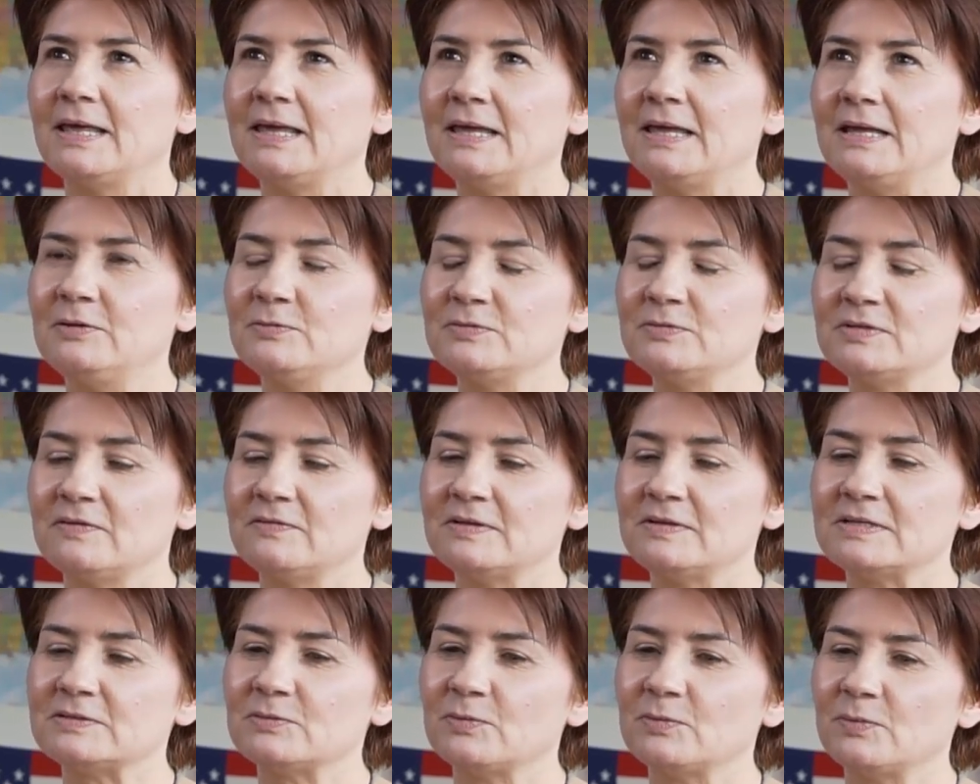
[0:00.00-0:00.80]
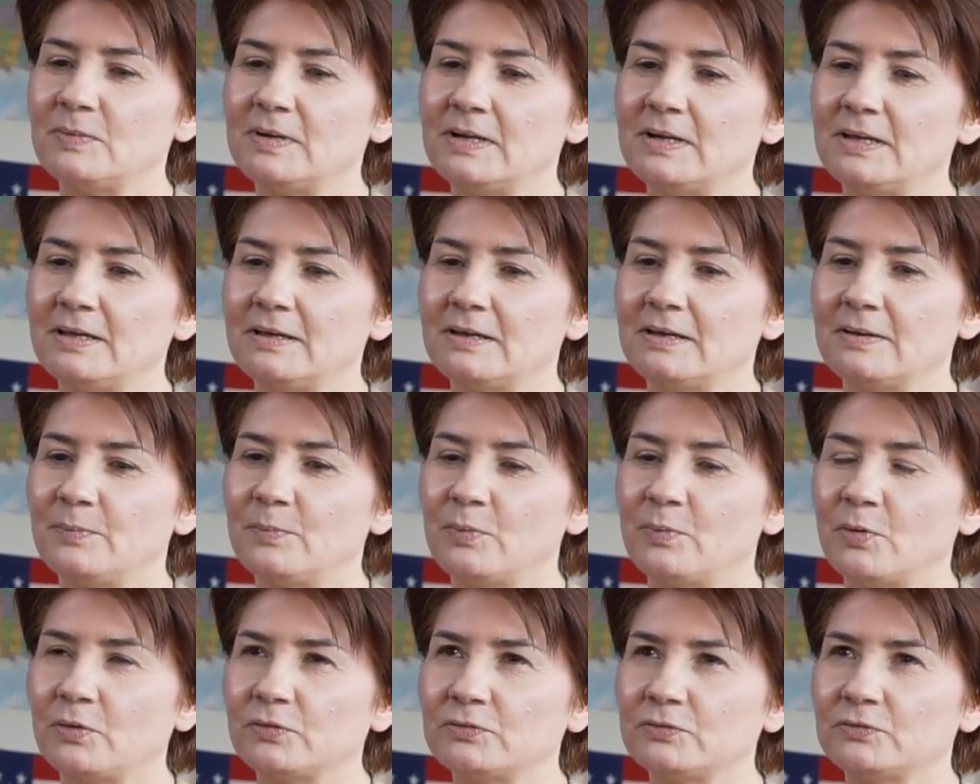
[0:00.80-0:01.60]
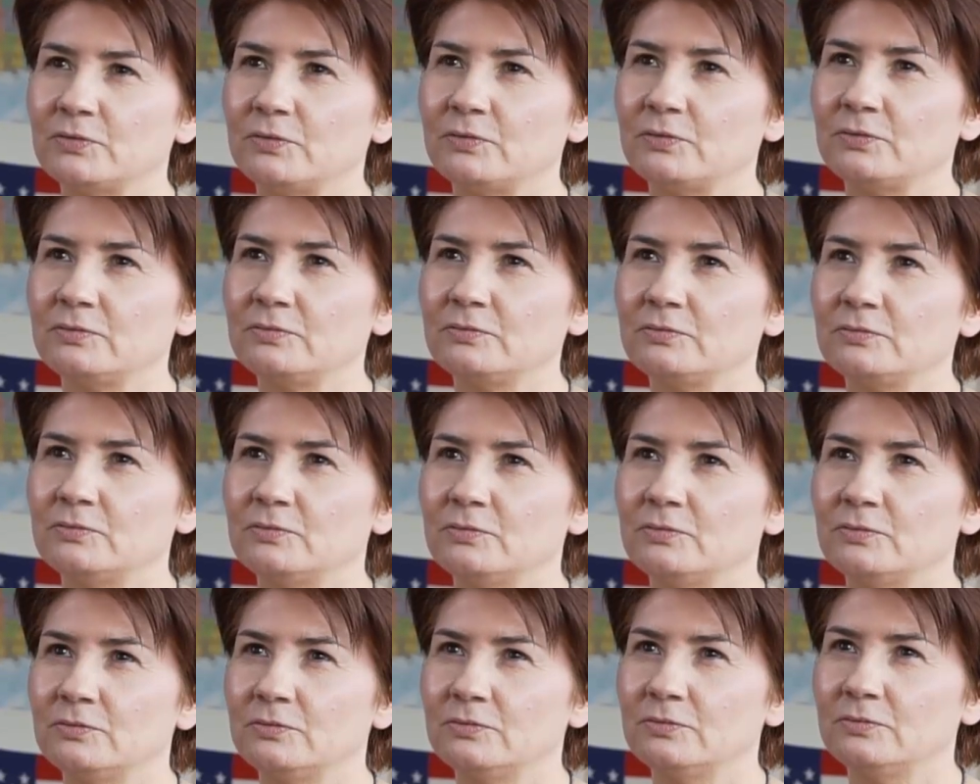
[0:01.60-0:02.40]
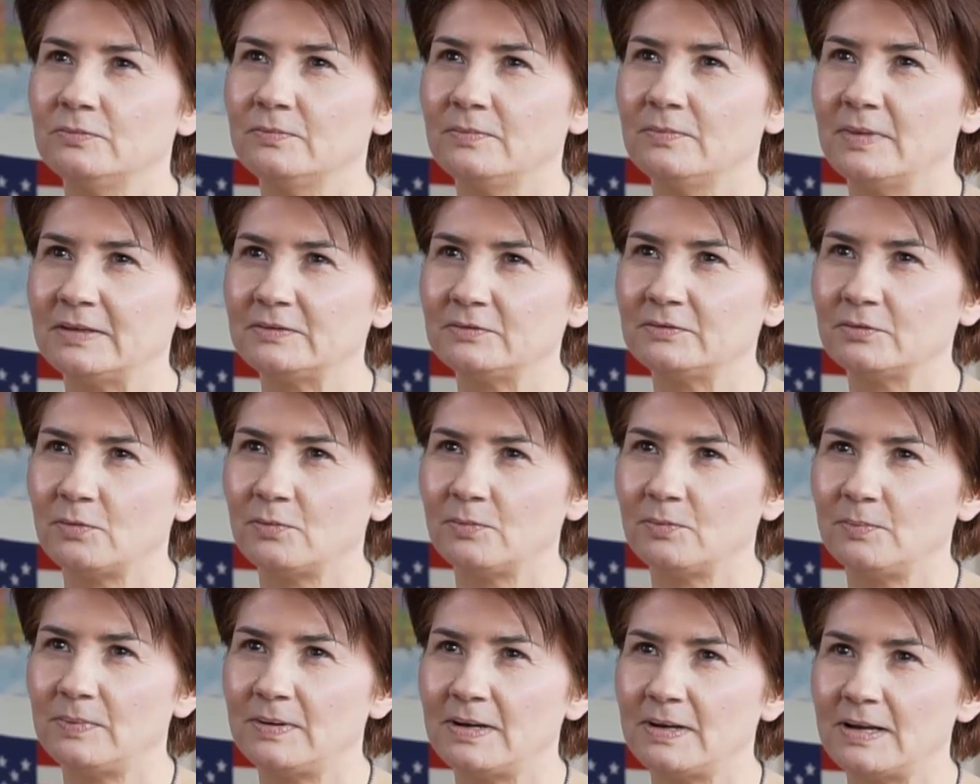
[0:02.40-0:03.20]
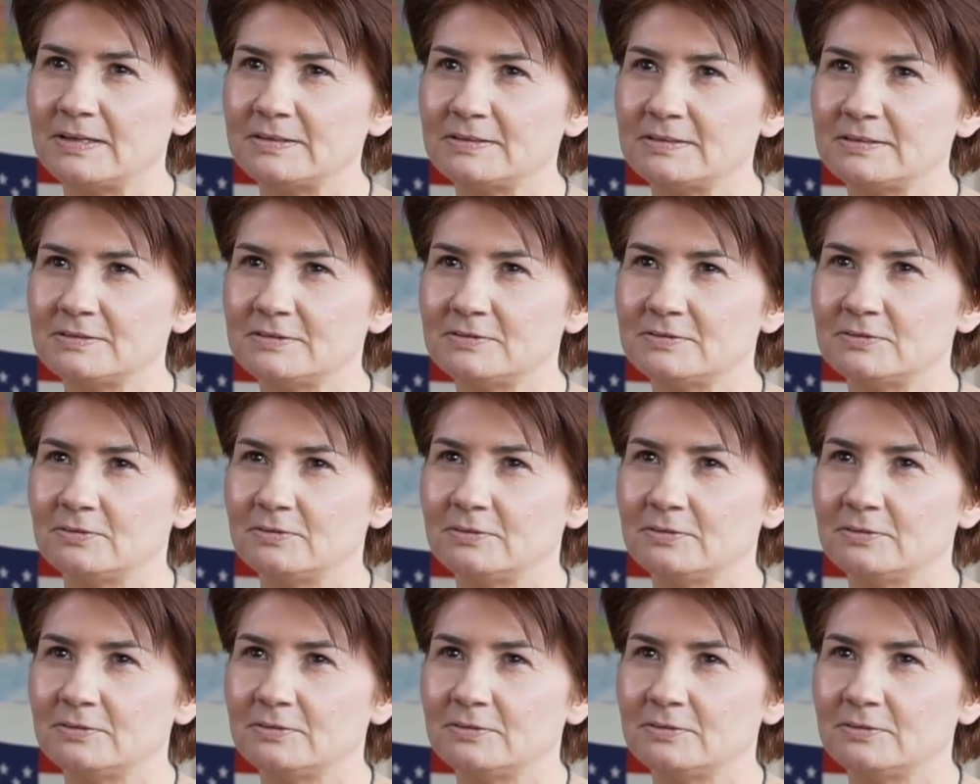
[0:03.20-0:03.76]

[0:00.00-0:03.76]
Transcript: Et il nous avait semblé important de mettre en place